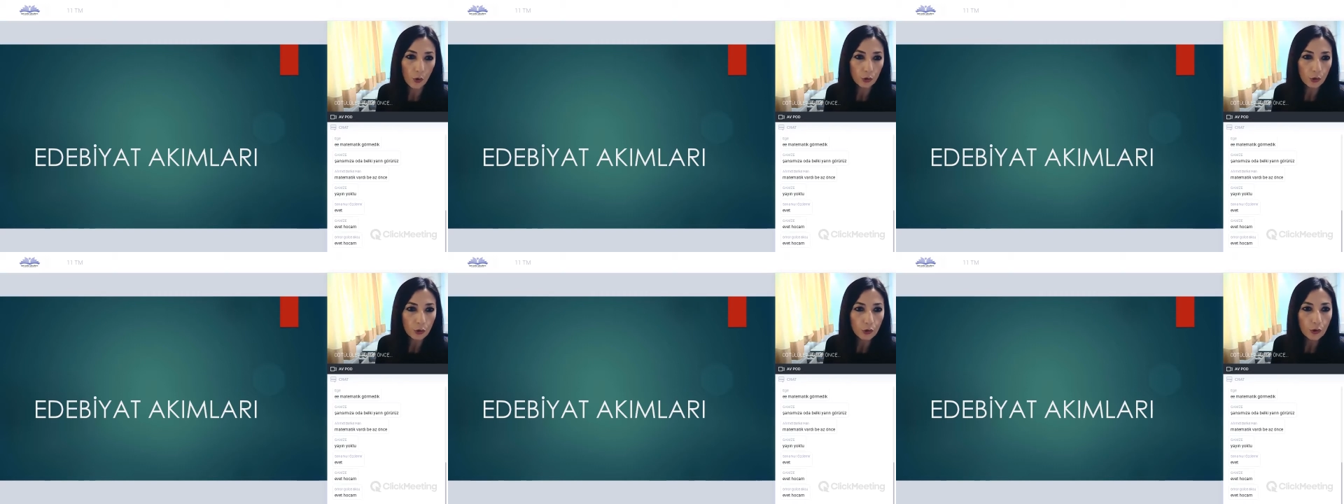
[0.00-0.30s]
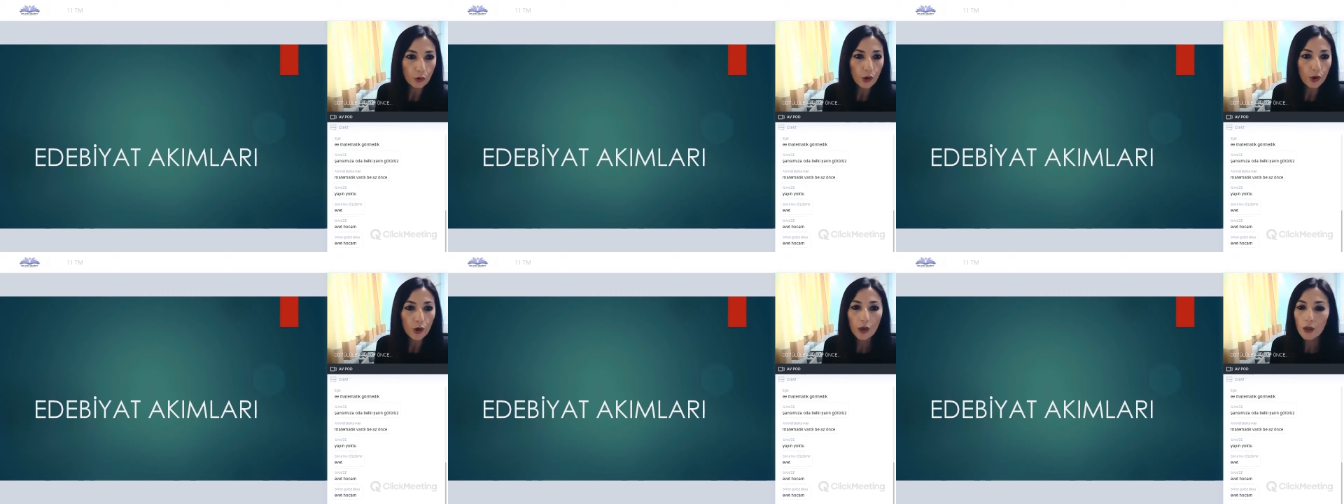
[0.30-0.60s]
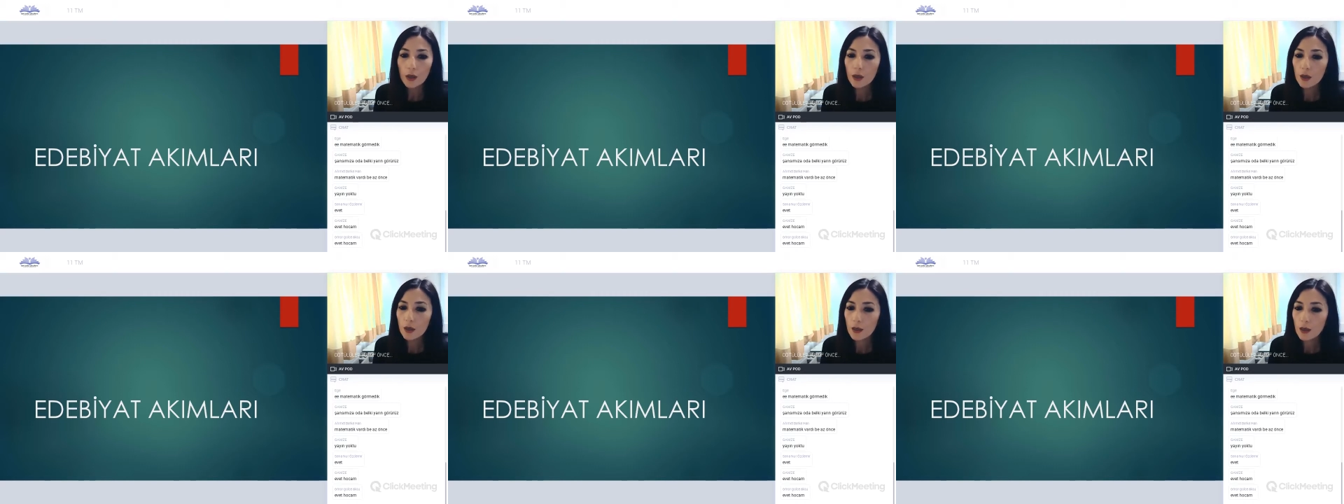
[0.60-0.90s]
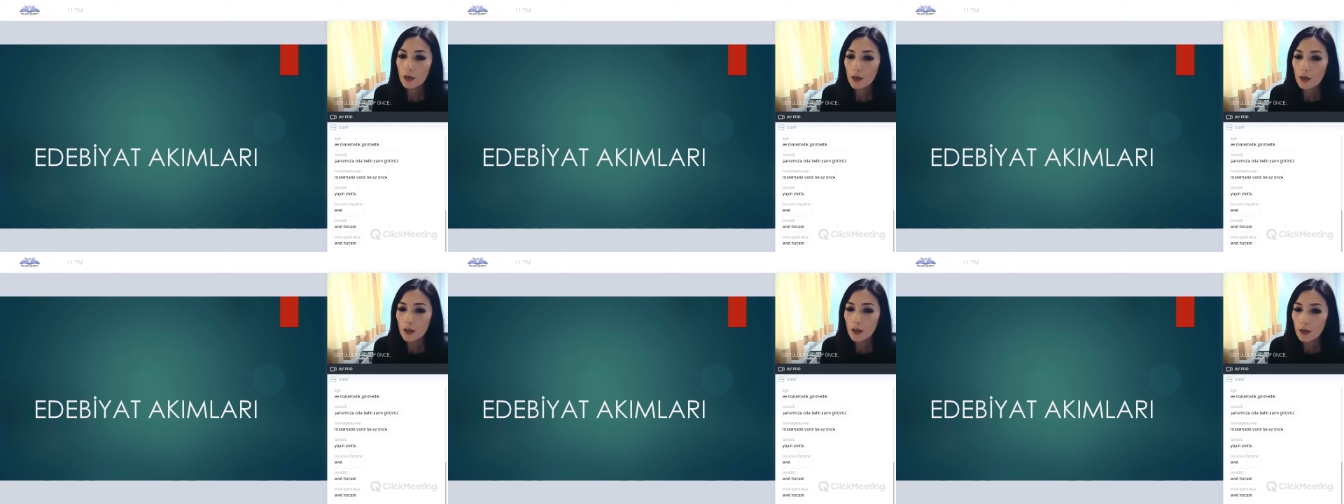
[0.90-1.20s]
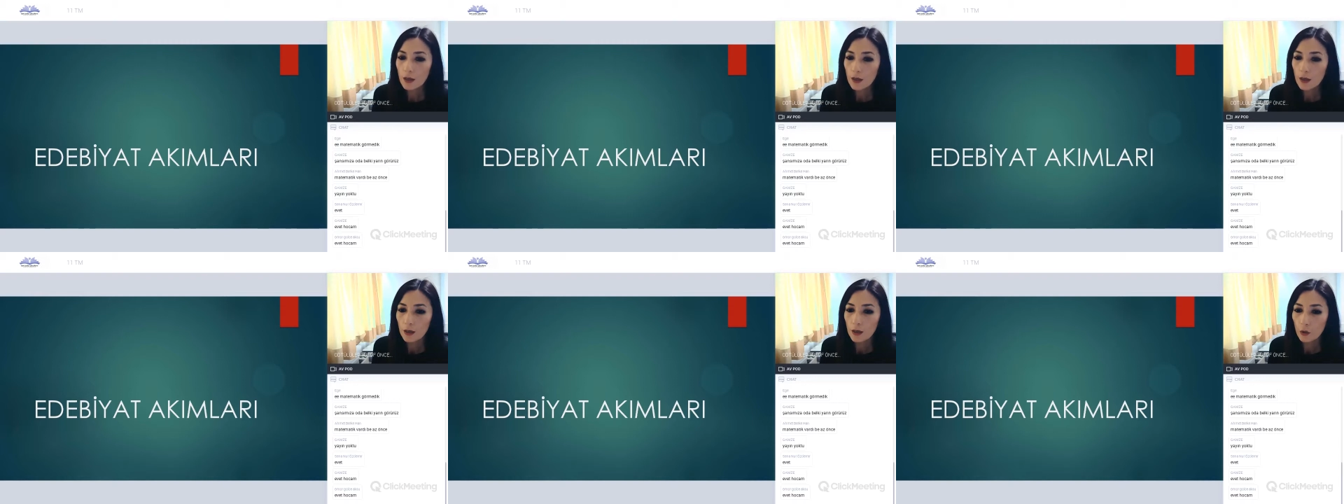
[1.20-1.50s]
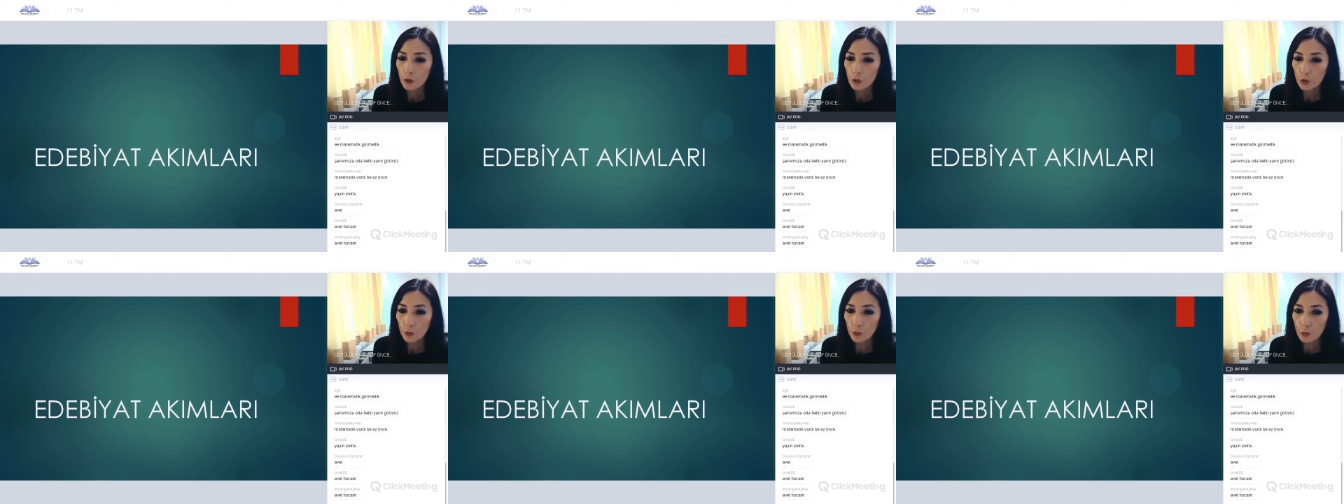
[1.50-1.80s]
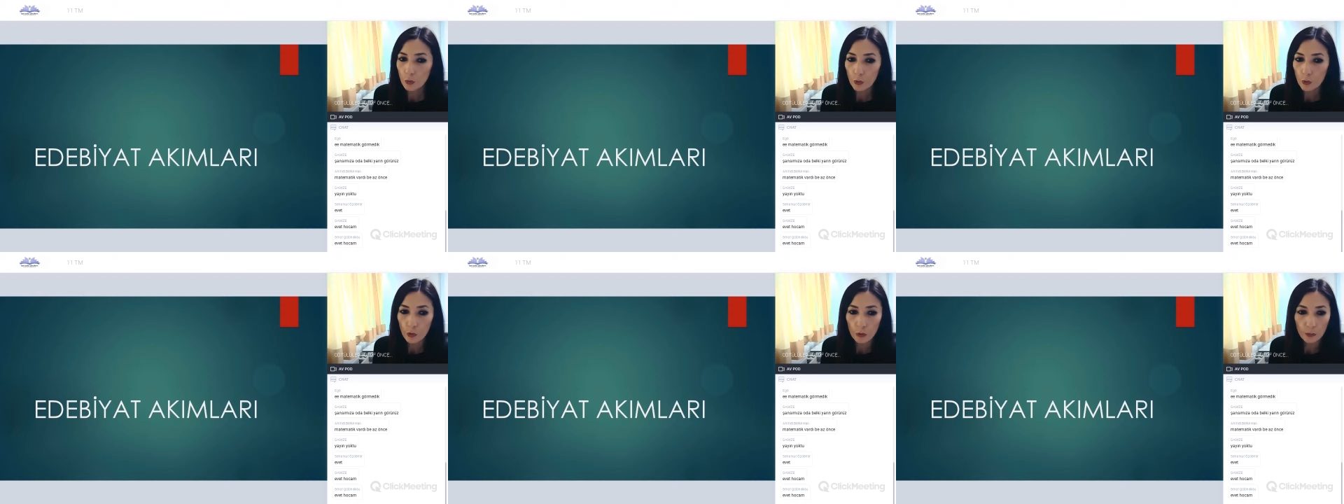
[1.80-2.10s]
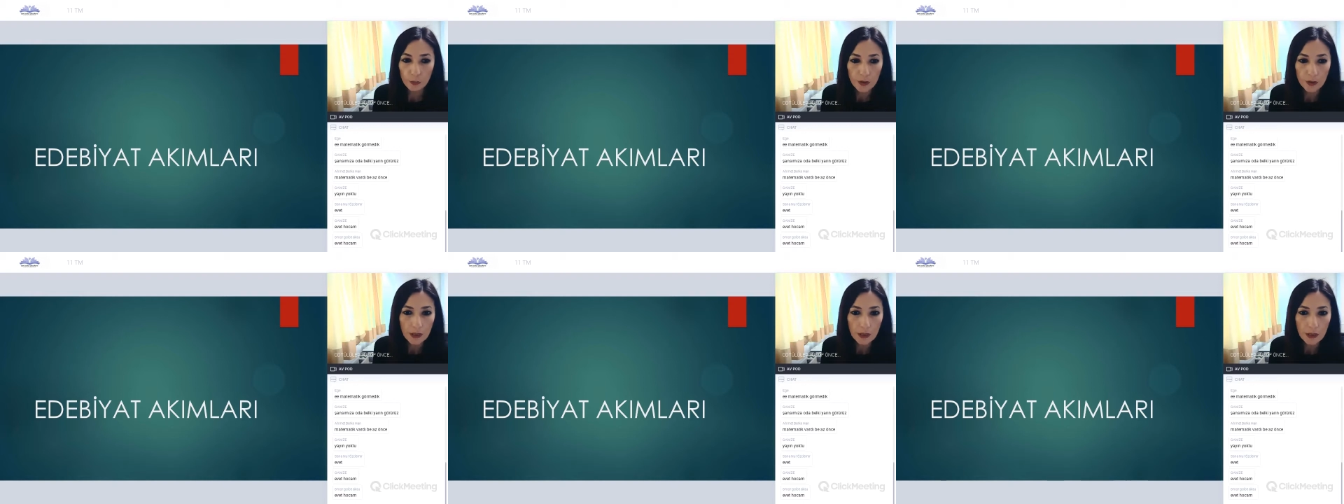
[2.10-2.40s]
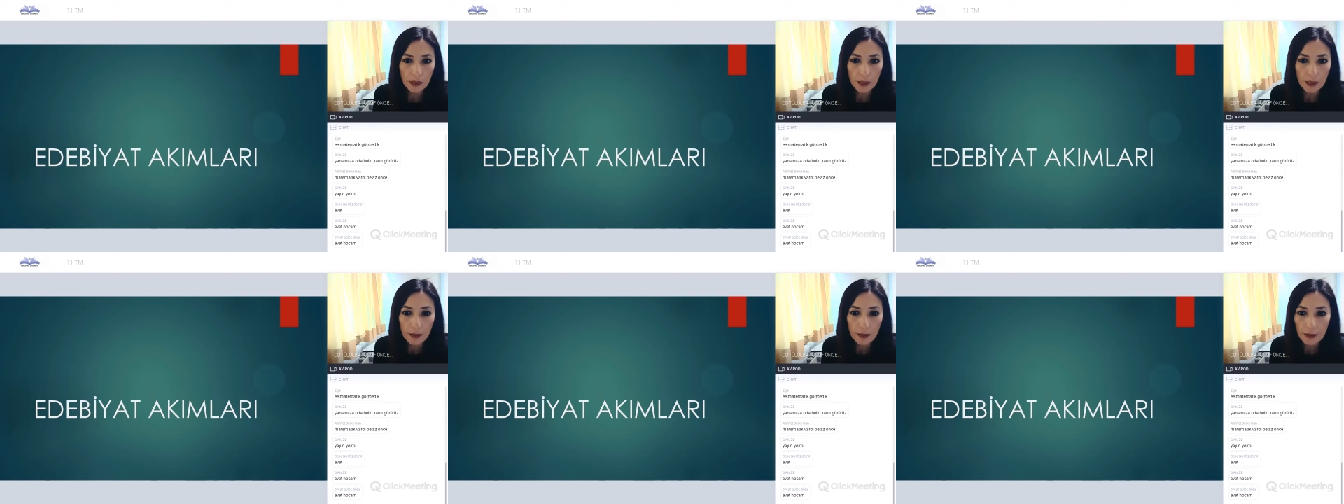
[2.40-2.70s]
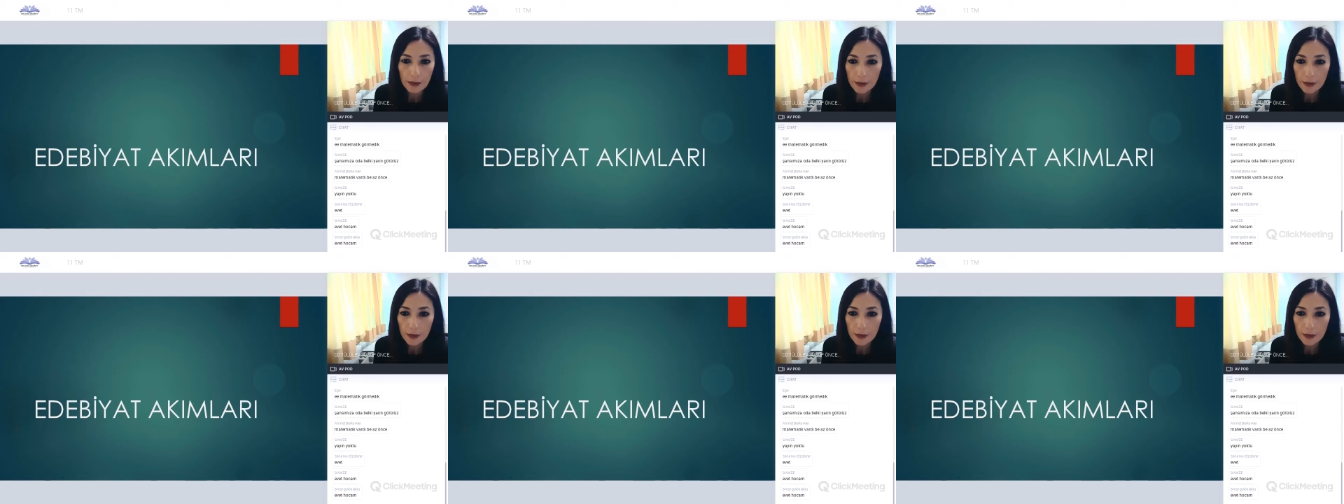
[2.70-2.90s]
olduk. Umuyorum ki.